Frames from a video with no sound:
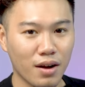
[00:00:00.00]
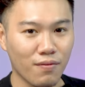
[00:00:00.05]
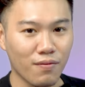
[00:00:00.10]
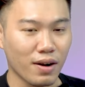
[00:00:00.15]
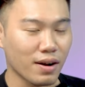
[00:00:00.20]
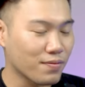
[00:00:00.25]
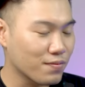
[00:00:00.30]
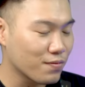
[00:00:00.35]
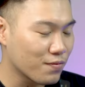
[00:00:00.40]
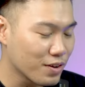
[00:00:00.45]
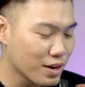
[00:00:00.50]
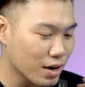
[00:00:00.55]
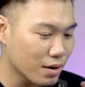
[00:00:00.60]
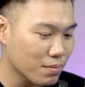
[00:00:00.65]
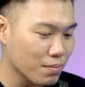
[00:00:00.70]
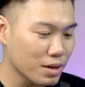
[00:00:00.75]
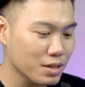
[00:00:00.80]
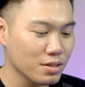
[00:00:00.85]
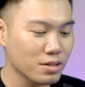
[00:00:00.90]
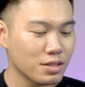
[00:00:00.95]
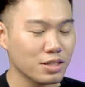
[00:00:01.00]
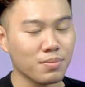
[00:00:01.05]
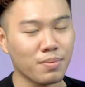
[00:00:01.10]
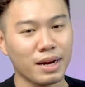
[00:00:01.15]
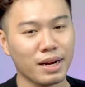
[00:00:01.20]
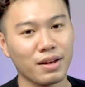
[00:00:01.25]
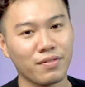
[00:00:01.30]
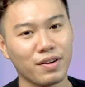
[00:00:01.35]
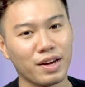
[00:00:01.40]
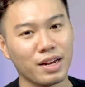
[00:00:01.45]
Và việc mà những chiếc
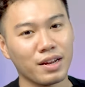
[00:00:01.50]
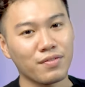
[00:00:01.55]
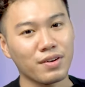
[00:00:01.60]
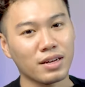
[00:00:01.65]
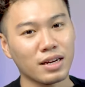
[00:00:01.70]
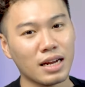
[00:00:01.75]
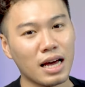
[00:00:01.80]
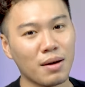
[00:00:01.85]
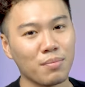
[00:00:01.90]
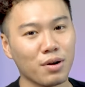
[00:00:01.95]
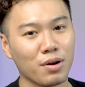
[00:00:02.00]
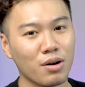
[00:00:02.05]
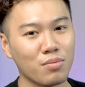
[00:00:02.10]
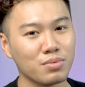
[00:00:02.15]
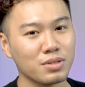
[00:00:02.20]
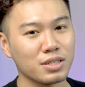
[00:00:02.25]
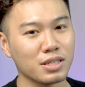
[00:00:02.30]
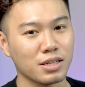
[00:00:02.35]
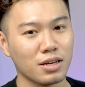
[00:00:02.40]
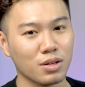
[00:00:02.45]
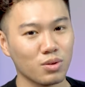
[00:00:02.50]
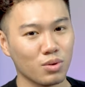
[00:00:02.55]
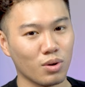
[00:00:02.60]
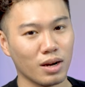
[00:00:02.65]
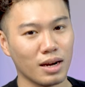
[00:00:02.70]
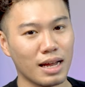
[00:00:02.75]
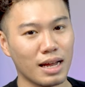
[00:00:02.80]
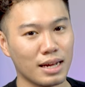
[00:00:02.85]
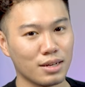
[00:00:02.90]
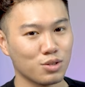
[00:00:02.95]
máy này về đến Việt Nam không chỉ đơn
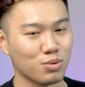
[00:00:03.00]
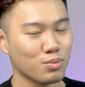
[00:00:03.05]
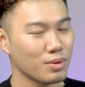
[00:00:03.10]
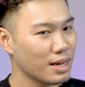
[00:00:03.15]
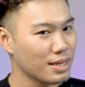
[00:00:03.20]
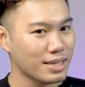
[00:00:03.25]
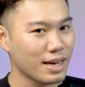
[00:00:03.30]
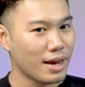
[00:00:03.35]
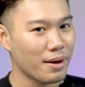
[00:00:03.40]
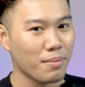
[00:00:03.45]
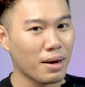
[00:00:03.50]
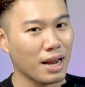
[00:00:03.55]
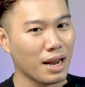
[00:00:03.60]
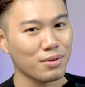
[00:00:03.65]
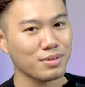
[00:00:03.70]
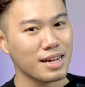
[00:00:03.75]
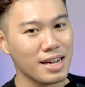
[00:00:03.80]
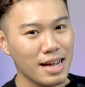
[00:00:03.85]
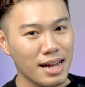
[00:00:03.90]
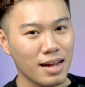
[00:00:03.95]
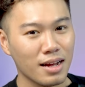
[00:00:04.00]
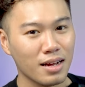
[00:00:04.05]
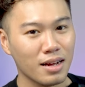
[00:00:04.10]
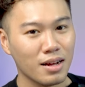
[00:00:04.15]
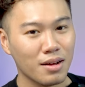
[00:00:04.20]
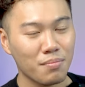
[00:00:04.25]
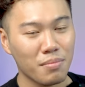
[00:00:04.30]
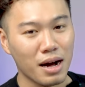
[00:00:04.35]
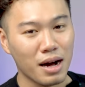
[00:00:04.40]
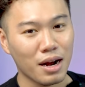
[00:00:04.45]
thuần là chúng ta sẽ bán nó ra
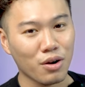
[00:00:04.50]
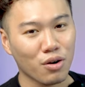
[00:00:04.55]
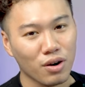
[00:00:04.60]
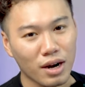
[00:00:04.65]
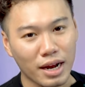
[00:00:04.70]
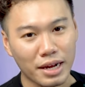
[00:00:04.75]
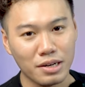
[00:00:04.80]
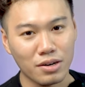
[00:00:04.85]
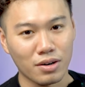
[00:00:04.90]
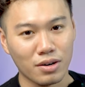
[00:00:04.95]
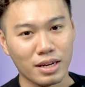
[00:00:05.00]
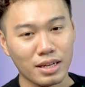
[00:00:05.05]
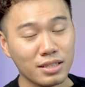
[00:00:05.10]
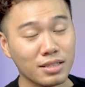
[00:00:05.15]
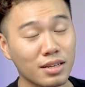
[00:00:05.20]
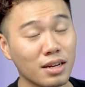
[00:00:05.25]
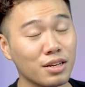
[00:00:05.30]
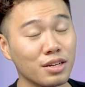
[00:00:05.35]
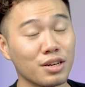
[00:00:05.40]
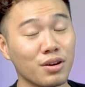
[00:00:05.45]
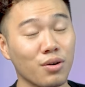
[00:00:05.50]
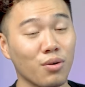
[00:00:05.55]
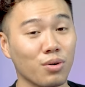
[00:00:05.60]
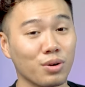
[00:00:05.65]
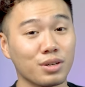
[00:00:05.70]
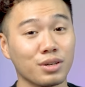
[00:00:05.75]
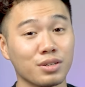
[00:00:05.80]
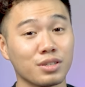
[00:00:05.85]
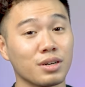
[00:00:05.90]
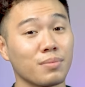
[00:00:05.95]
mà nó còn ảnh hưởng đến rất nhiều
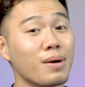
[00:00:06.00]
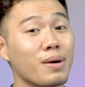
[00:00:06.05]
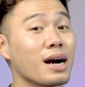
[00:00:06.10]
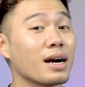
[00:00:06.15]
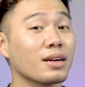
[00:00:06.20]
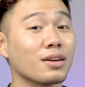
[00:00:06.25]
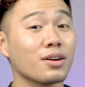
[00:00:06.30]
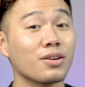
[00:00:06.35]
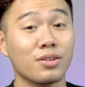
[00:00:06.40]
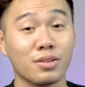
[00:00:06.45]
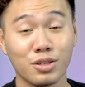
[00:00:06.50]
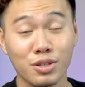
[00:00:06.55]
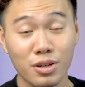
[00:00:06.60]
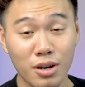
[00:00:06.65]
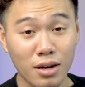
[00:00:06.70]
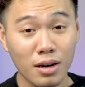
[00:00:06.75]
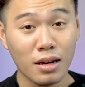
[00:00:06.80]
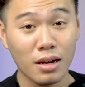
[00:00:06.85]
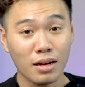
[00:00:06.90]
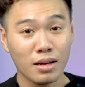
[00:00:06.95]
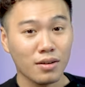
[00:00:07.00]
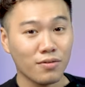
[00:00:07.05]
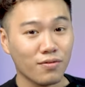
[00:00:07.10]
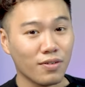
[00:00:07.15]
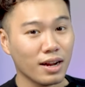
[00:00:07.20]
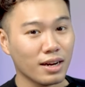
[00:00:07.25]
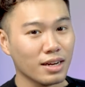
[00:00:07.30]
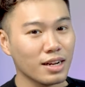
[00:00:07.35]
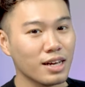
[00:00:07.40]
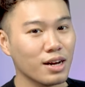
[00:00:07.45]
những chiếc Mac đời trước
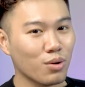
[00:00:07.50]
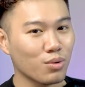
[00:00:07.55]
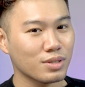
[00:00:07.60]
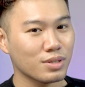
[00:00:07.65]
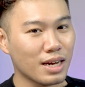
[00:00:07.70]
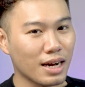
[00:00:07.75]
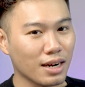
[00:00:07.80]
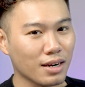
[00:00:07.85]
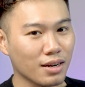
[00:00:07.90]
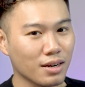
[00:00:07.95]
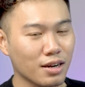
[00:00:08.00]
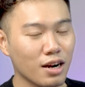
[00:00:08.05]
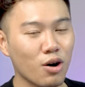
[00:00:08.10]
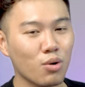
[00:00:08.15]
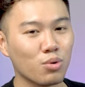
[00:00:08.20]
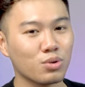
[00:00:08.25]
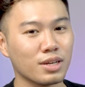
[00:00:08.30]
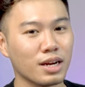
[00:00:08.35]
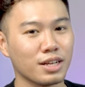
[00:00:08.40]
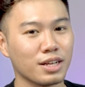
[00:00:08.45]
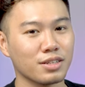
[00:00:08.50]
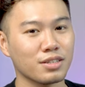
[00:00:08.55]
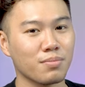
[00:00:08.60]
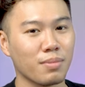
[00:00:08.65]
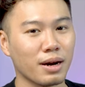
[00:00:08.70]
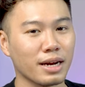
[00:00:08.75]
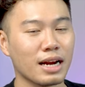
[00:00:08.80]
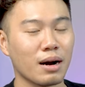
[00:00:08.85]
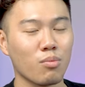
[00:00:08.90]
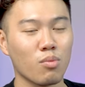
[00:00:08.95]
và liệu rằng đâu sẽ là những chiếc
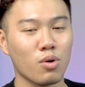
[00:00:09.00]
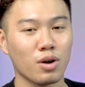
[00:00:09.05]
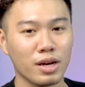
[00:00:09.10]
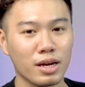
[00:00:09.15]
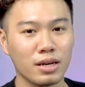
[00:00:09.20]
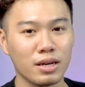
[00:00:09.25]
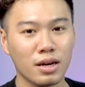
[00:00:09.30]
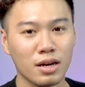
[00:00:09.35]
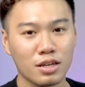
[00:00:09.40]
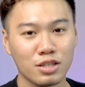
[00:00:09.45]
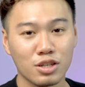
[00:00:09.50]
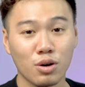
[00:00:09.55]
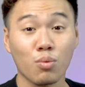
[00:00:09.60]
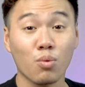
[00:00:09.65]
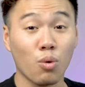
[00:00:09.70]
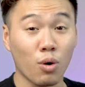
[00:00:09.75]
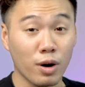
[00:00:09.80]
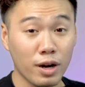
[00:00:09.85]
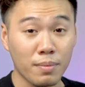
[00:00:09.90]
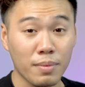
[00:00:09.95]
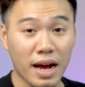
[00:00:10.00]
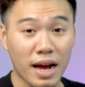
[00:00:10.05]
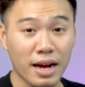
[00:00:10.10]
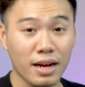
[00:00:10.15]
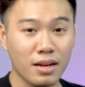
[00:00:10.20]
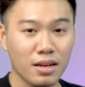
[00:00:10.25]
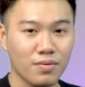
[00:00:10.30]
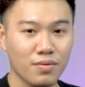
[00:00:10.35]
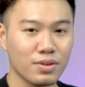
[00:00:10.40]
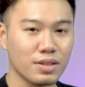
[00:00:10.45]
máy đáng mua nhất trong cuối năm nay
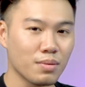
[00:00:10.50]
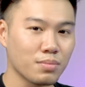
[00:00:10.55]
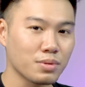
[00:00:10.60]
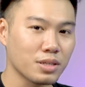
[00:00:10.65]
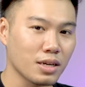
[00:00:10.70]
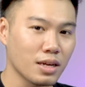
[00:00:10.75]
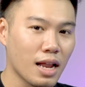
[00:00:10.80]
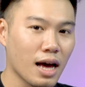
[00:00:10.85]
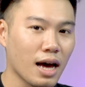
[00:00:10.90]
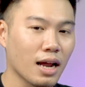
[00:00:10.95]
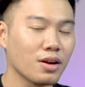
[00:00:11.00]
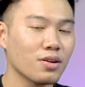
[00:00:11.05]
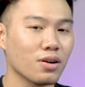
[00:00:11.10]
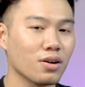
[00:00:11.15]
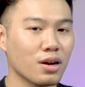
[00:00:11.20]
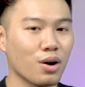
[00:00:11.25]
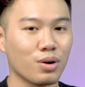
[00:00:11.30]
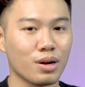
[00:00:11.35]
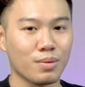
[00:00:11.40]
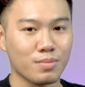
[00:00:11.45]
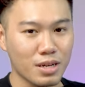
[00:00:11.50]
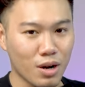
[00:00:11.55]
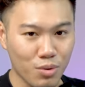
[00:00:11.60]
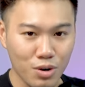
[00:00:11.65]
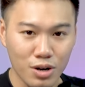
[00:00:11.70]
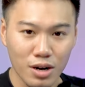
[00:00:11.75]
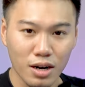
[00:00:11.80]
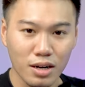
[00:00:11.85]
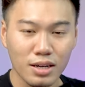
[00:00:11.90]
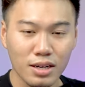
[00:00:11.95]
và thậm chí là nửa đầu năm sau
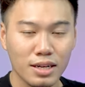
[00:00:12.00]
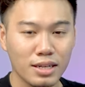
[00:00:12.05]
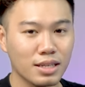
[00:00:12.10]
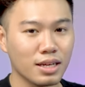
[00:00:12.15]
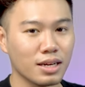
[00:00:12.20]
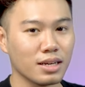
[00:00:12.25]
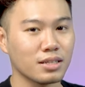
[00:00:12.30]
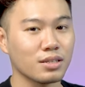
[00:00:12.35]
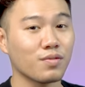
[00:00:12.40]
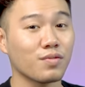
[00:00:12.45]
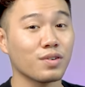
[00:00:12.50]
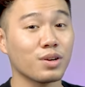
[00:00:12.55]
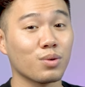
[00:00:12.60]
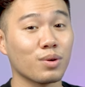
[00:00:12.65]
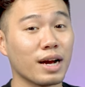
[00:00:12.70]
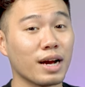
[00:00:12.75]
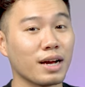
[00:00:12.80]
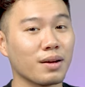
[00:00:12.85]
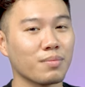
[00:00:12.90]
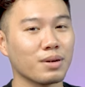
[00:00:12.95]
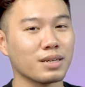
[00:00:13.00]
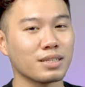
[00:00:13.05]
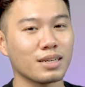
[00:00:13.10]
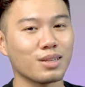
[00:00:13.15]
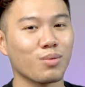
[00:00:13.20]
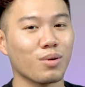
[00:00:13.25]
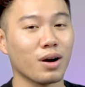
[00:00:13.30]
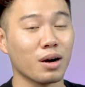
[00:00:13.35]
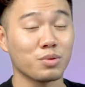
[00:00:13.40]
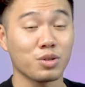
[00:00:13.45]
nữa thì trong video này mình sẽ
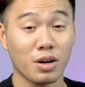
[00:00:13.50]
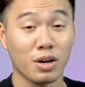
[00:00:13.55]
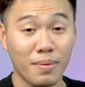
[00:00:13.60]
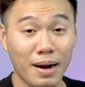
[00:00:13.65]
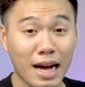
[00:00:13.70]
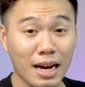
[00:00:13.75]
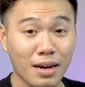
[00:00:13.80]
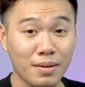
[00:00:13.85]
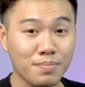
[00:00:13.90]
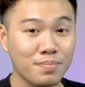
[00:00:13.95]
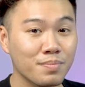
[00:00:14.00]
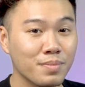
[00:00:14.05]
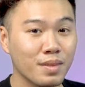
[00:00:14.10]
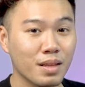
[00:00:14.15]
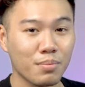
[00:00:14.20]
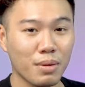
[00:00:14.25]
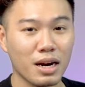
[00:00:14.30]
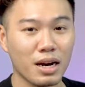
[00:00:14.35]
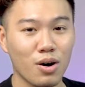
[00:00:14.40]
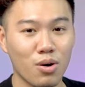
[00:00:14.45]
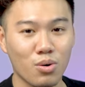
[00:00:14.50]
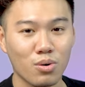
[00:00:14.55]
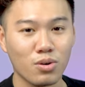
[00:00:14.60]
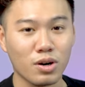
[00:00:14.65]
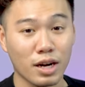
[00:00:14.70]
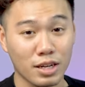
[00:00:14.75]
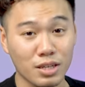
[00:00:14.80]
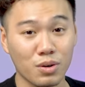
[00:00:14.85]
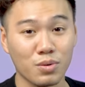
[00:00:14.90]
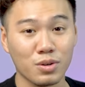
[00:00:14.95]
tổng hợp cho các bạn. Bắt đầu
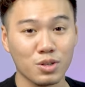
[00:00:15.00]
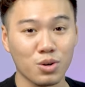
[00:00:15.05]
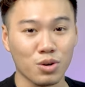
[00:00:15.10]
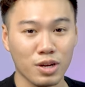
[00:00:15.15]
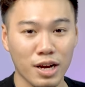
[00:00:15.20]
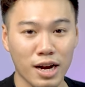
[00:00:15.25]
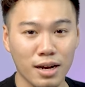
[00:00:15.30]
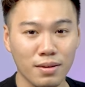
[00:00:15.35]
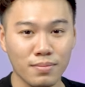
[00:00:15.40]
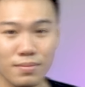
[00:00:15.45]
ngày sau intro nhé.